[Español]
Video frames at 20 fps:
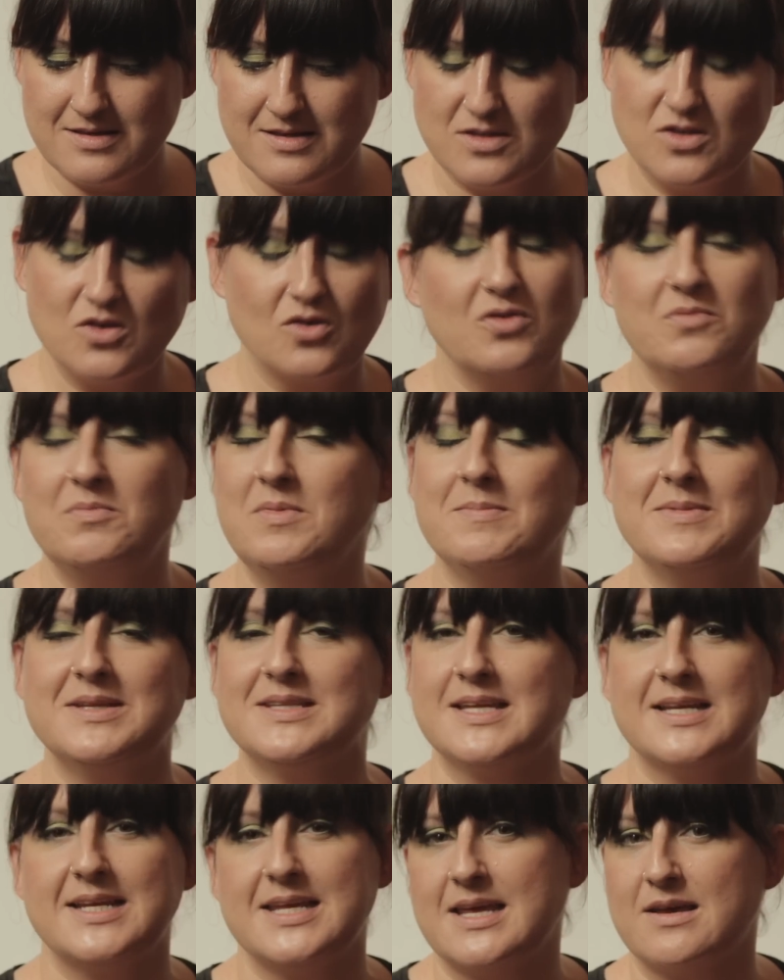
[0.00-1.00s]
Yo no me
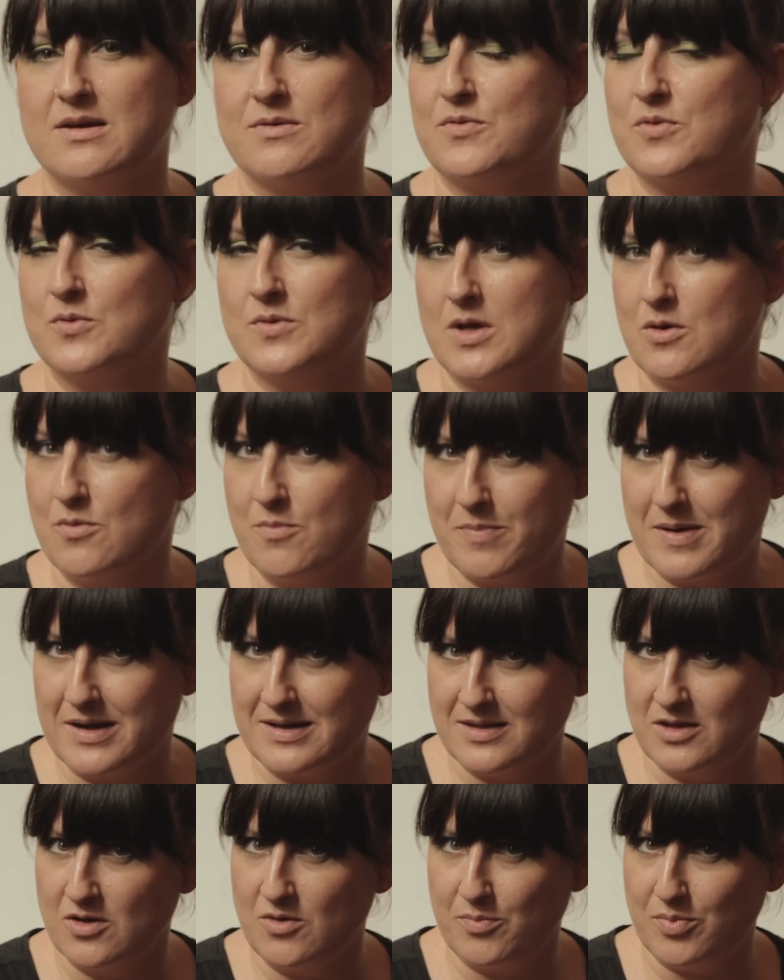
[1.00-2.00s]
metería en fundar un
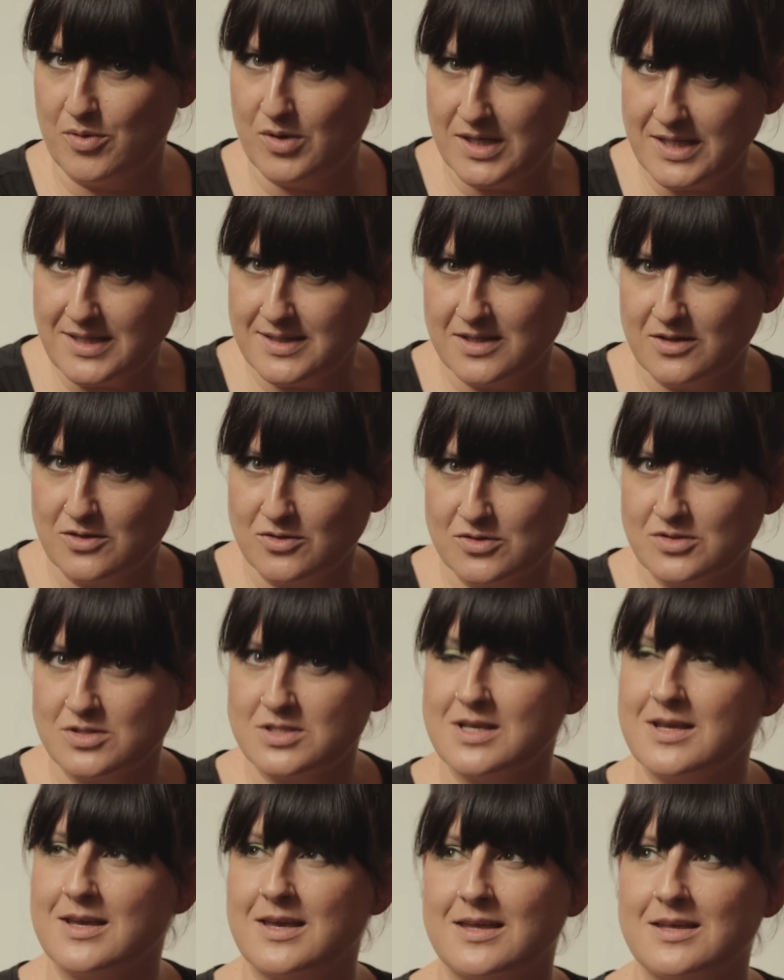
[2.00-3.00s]
partido político.
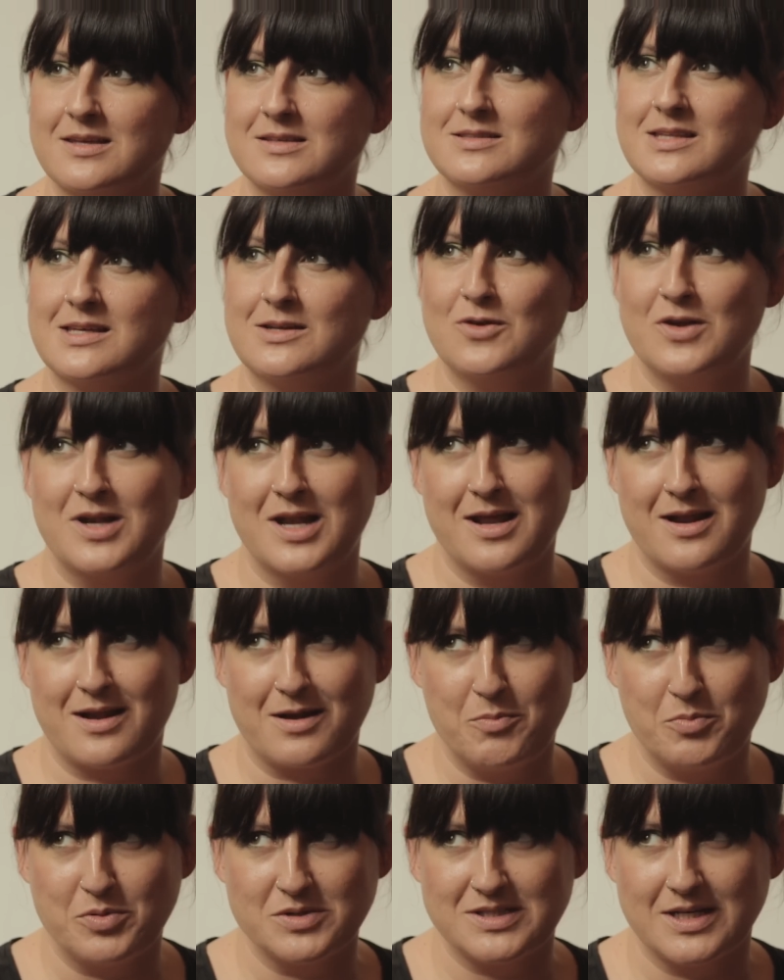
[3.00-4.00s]
Sé que esta no es la
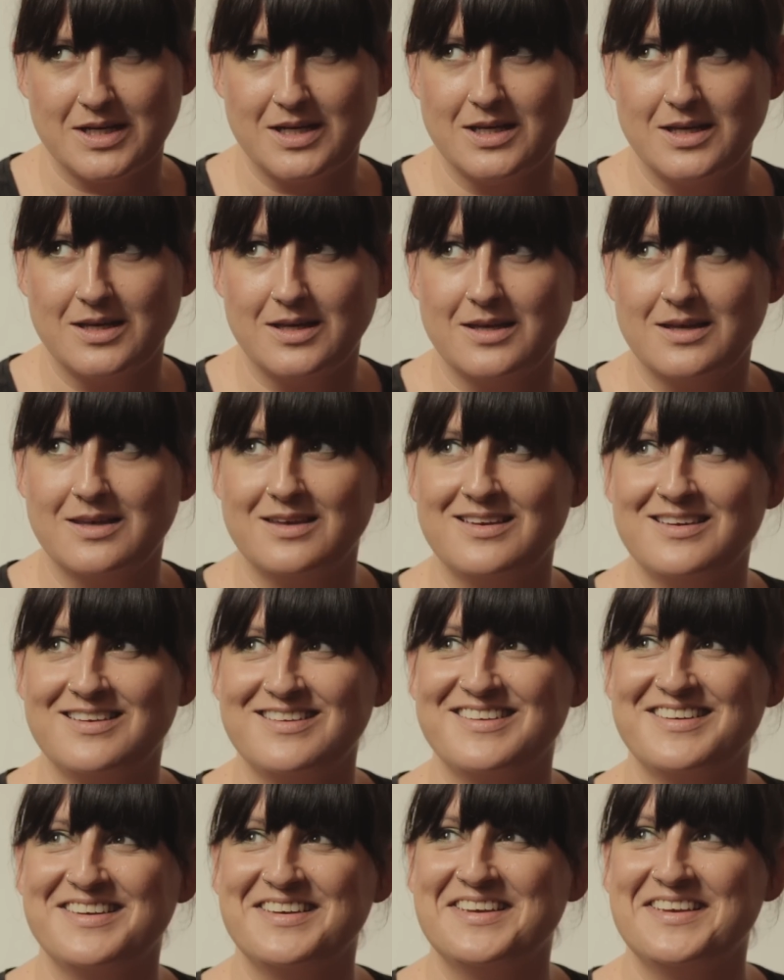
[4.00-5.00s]
respuesta que,
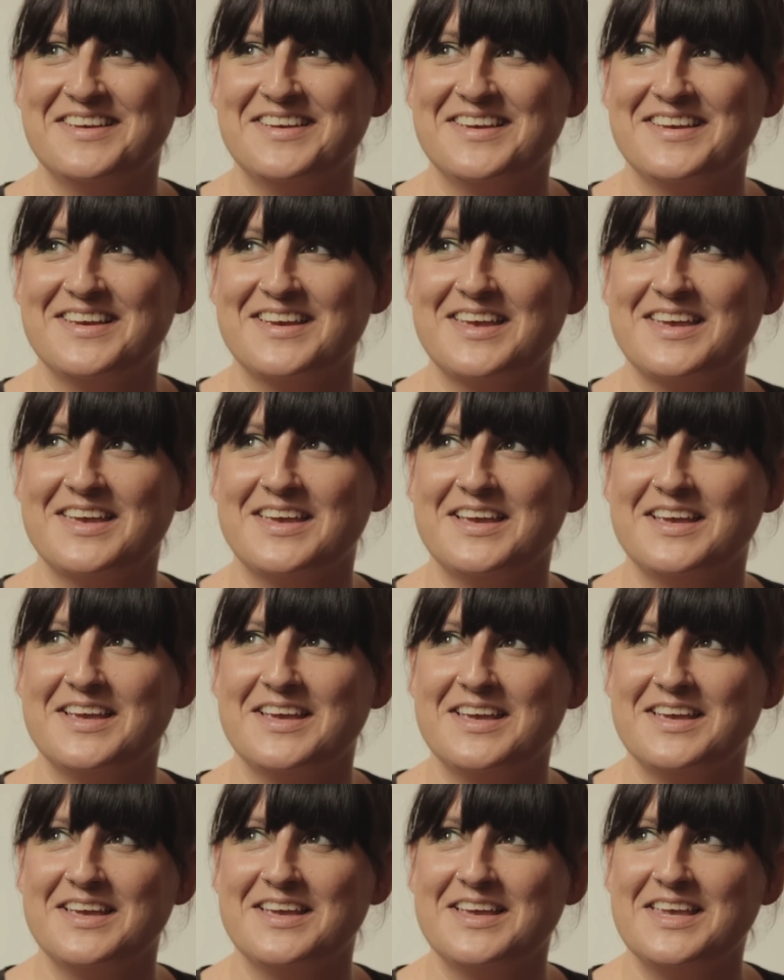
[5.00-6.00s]

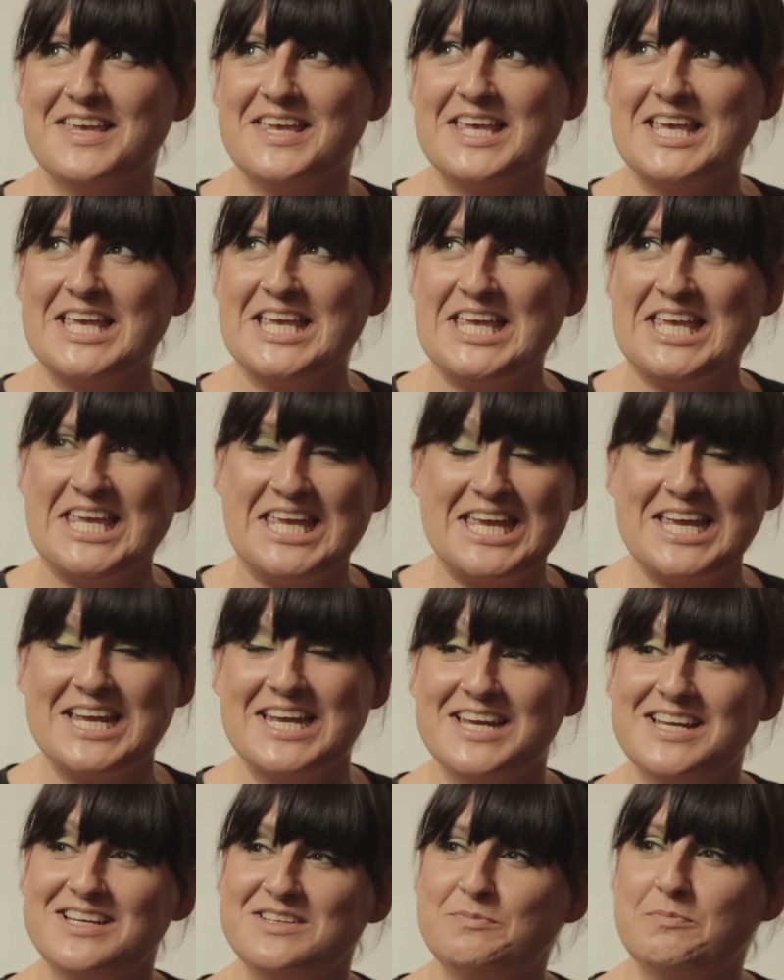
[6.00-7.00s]
que
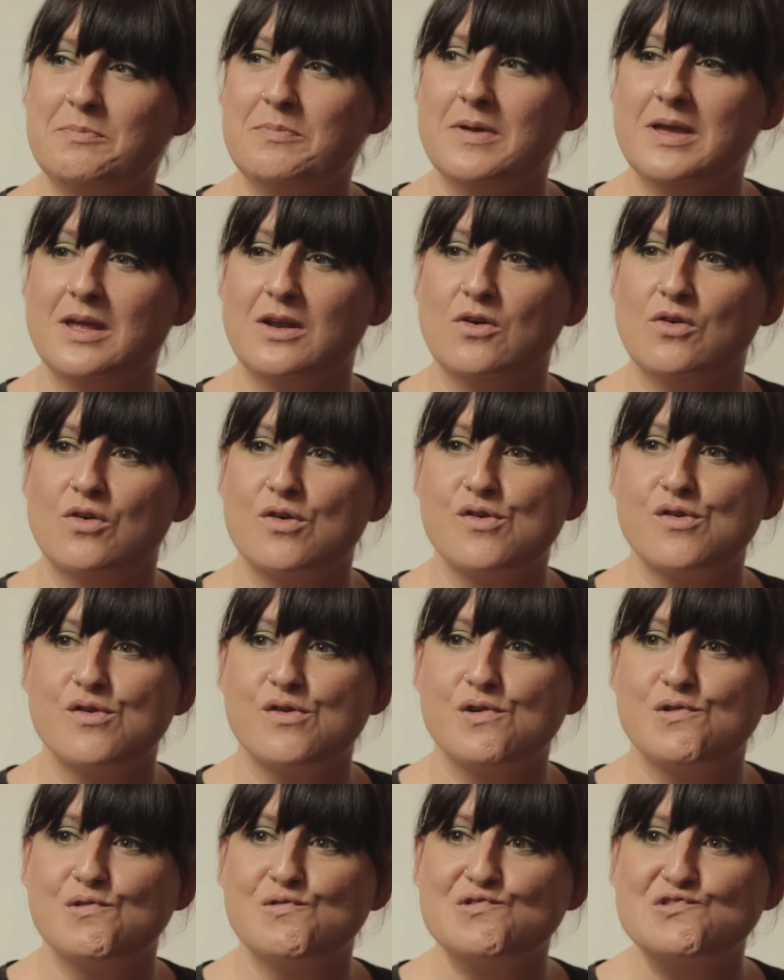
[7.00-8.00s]
quieres,
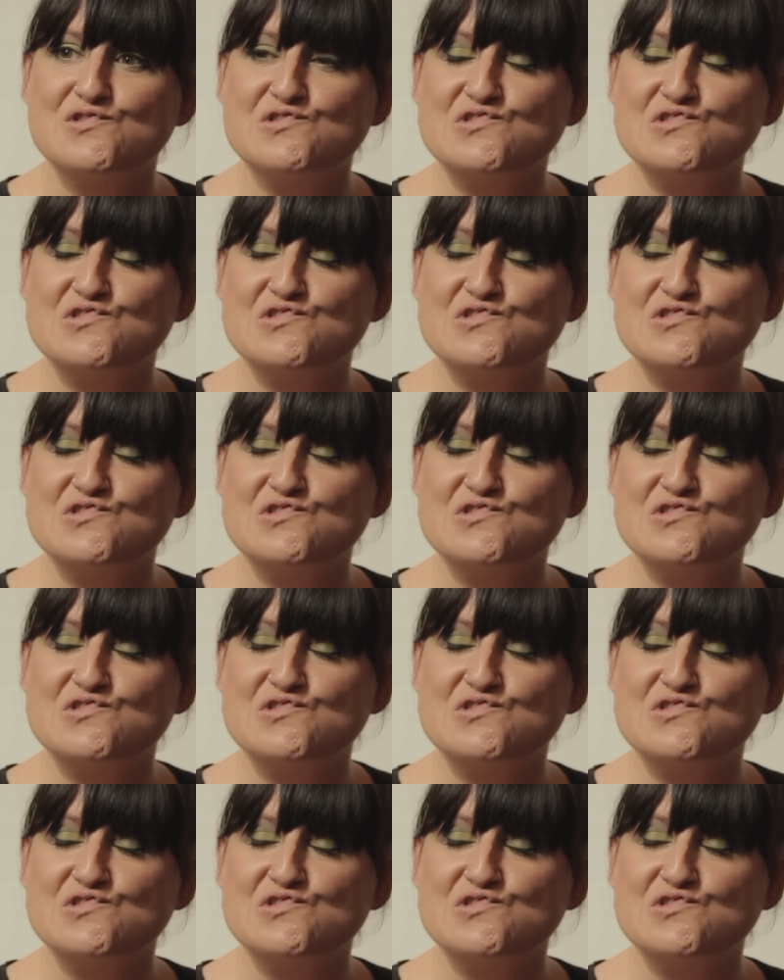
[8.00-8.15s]
pero